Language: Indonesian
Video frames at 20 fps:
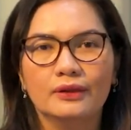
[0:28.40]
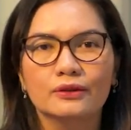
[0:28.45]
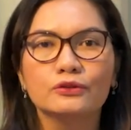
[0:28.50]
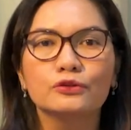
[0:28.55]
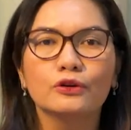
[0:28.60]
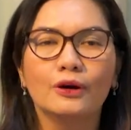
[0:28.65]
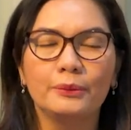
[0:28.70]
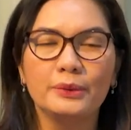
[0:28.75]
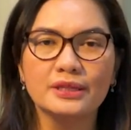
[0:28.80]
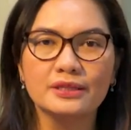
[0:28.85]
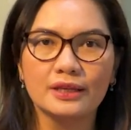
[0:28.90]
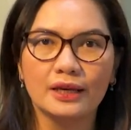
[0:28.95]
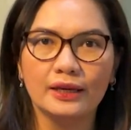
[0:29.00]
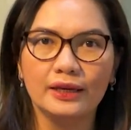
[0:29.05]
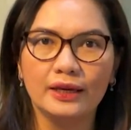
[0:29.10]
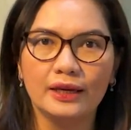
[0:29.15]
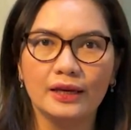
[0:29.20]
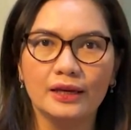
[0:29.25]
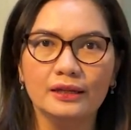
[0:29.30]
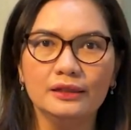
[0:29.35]
Suami
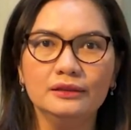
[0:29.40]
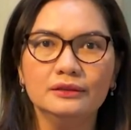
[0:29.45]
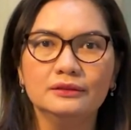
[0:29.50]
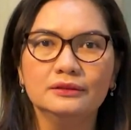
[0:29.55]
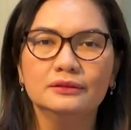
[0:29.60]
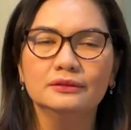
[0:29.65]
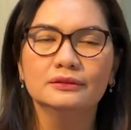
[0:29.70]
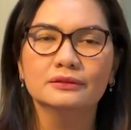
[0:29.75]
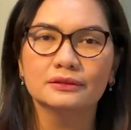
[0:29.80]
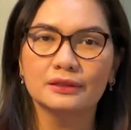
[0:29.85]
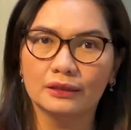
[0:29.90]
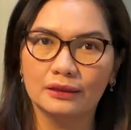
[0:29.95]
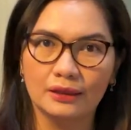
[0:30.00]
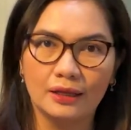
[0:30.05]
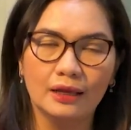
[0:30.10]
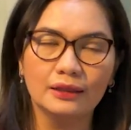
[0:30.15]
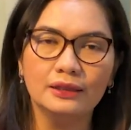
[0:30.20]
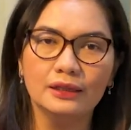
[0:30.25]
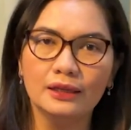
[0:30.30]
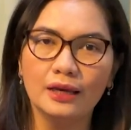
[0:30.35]
saya
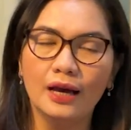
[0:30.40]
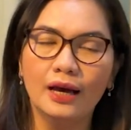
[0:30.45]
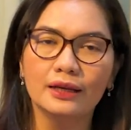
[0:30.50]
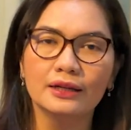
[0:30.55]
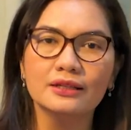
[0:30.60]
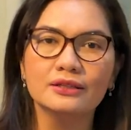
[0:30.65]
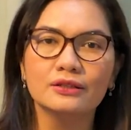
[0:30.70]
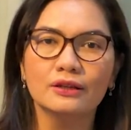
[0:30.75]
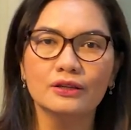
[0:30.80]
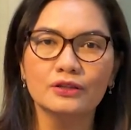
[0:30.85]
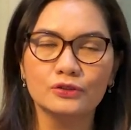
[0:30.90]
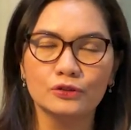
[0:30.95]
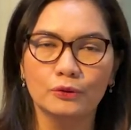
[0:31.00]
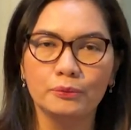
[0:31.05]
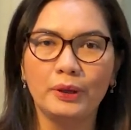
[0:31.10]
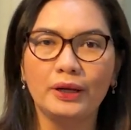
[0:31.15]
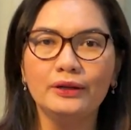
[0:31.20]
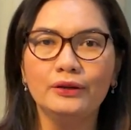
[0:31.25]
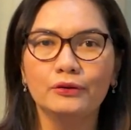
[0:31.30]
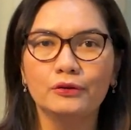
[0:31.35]
setelah tiga hari
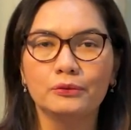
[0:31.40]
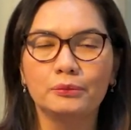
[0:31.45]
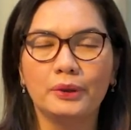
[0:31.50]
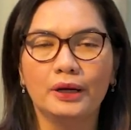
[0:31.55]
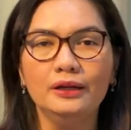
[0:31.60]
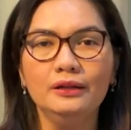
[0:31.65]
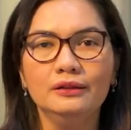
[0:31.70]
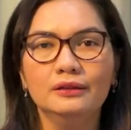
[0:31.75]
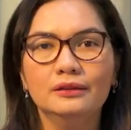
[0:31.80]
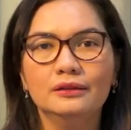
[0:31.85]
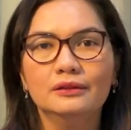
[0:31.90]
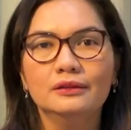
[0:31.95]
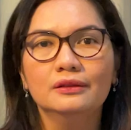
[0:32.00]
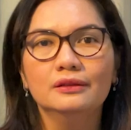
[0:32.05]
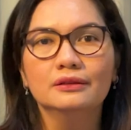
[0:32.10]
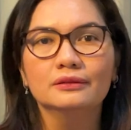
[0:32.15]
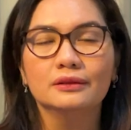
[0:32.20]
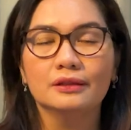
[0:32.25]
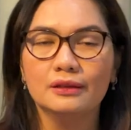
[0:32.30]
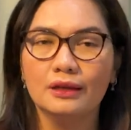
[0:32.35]
isoman di rumah
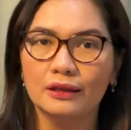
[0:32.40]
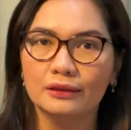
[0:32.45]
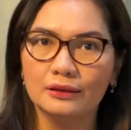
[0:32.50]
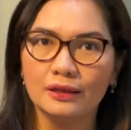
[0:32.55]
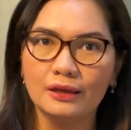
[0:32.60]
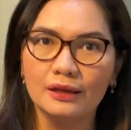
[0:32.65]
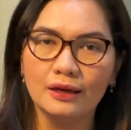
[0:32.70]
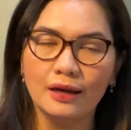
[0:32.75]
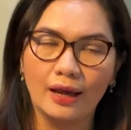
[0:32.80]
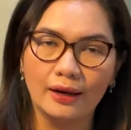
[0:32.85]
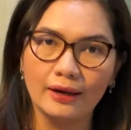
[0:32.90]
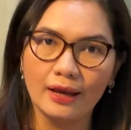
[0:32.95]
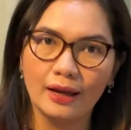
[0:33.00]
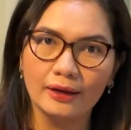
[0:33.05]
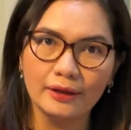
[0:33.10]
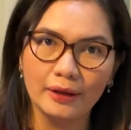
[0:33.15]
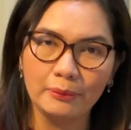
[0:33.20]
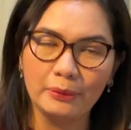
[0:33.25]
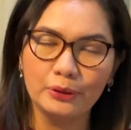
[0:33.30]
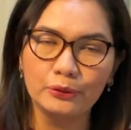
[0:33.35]
Ternyata
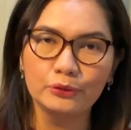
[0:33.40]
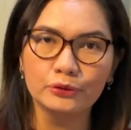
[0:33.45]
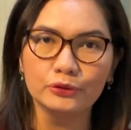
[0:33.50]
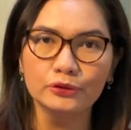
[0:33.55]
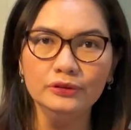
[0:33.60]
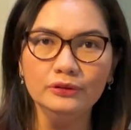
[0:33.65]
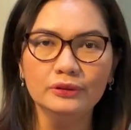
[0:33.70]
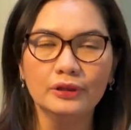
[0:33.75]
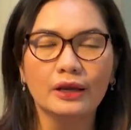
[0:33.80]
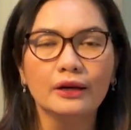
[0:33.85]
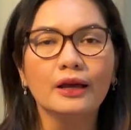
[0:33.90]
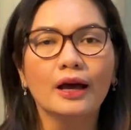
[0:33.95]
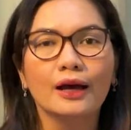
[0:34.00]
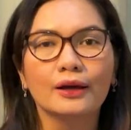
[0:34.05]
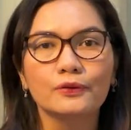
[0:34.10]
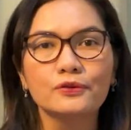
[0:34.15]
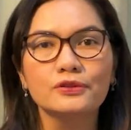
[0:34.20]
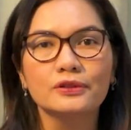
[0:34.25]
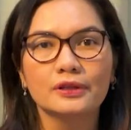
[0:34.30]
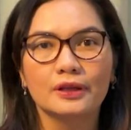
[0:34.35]
keadaannya menurun dan
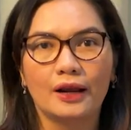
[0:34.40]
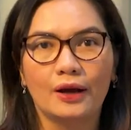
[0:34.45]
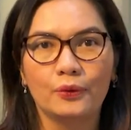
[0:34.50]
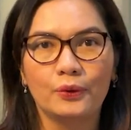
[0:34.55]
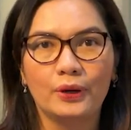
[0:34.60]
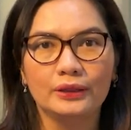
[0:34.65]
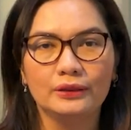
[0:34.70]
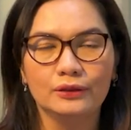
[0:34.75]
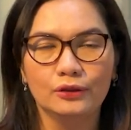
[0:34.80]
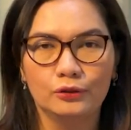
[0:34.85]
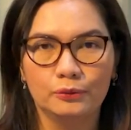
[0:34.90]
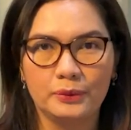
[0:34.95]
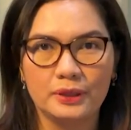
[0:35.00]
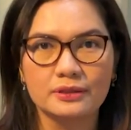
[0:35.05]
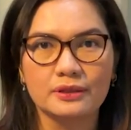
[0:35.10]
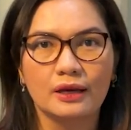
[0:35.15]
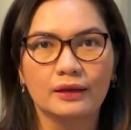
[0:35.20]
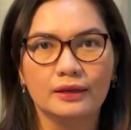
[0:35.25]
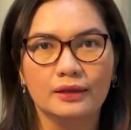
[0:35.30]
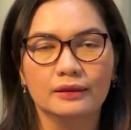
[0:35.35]
harus dirawat di rumah
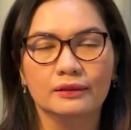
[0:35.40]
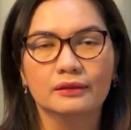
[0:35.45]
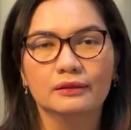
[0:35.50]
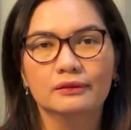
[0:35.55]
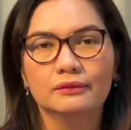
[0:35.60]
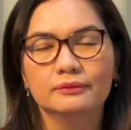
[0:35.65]
sakit.